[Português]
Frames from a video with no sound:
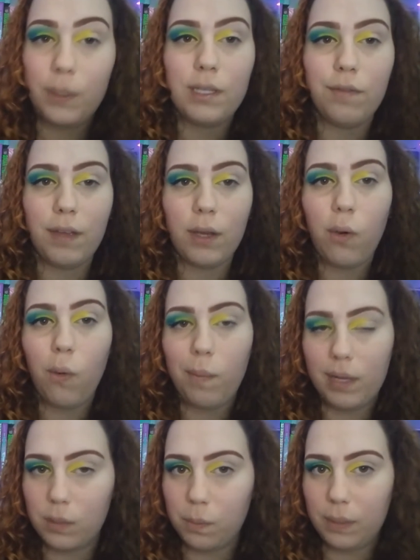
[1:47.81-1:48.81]
Depois eu venho com o
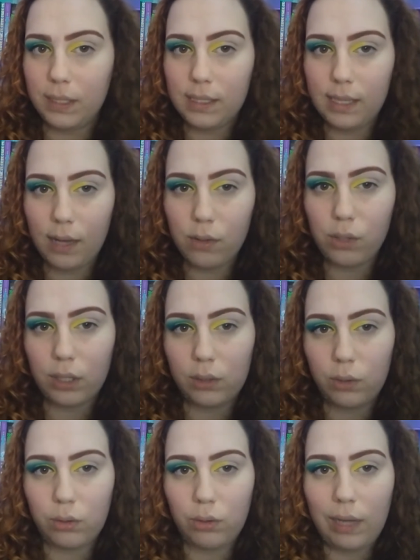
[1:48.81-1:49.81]
mesmo pincel, só que
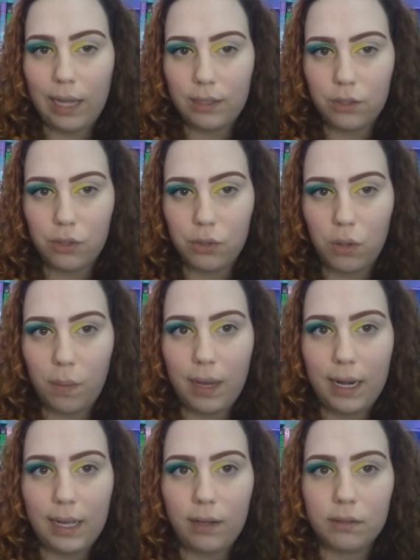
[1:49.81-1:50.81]
do outro lado a gente usou
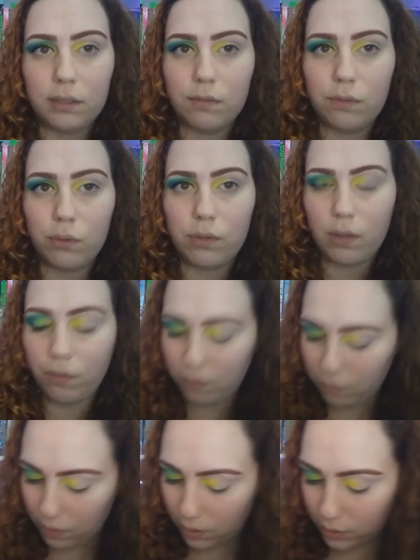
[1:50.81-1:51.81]
amarelo, aqui eu vou usar o
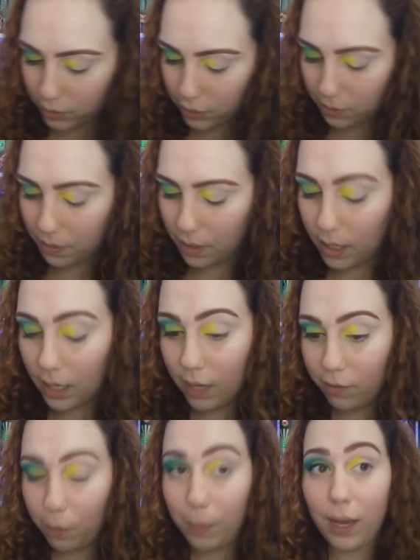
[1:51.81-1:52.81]
verde
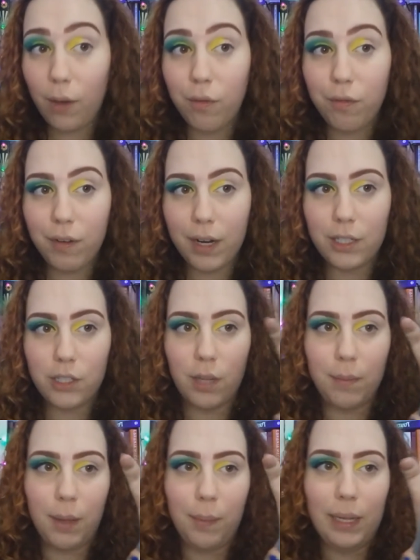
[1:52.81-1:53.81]
e vou pegar o verde
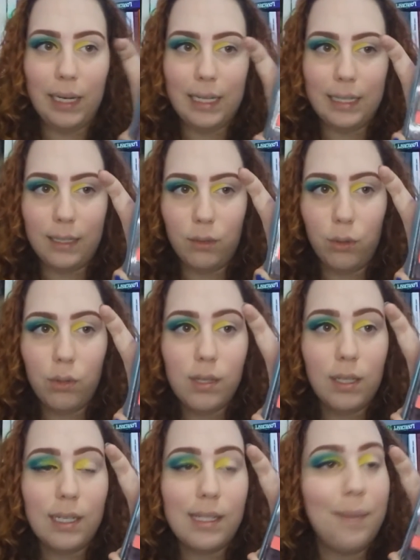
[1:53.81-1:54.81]
da minha paleta. Eu tô
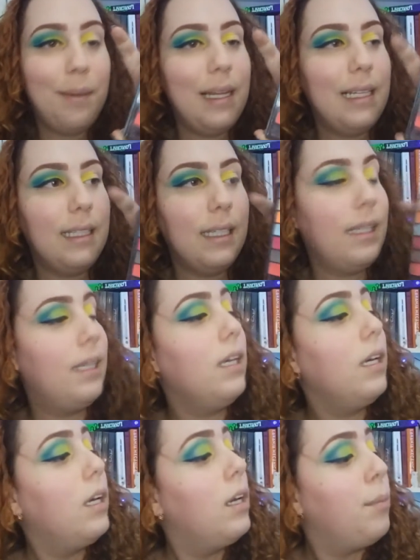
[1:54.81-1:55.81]
usando essa paleta
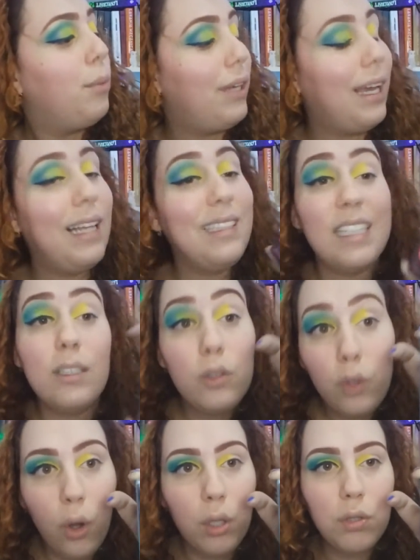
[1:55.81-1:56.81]
aqui porque ela tem
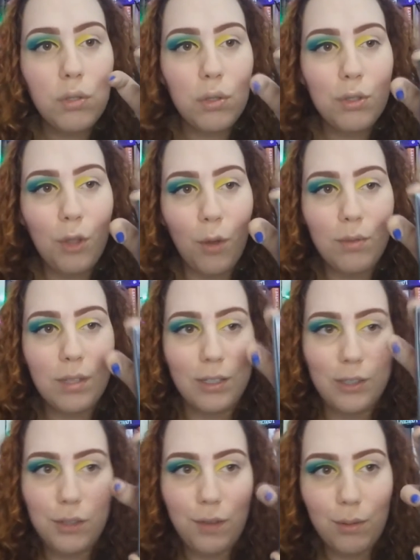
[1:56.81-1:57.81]
todos os tons que
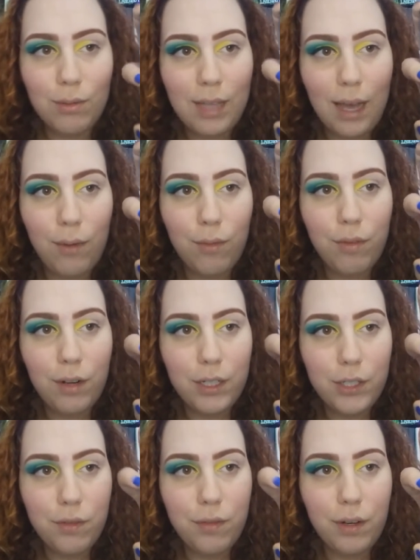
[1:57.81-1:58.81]
a gente vai usar, o
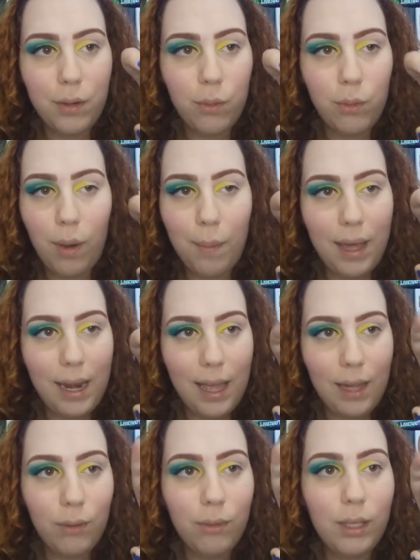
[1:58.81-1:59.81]
verde, o
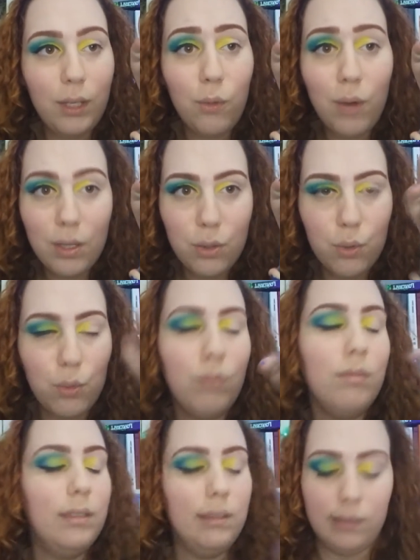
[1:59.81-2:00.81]
amarelo e o
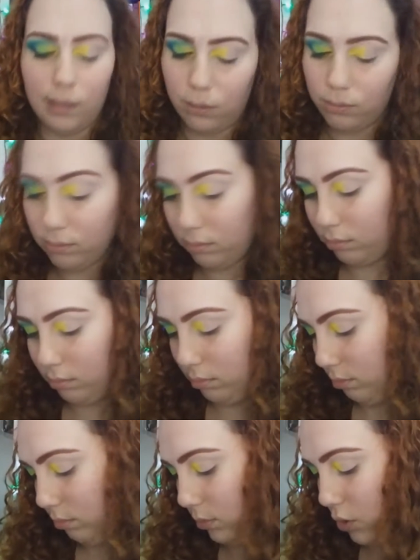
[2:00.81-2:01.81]
azul, então
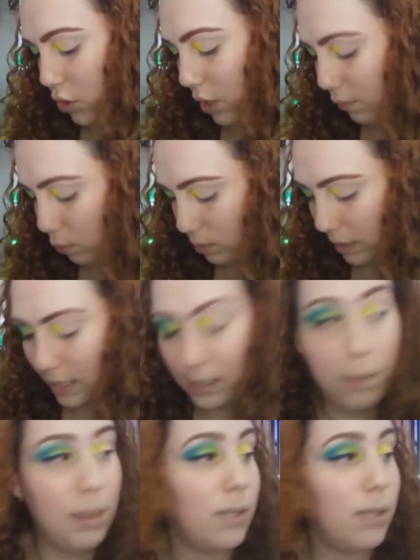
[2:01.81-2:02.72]
já vou usar essa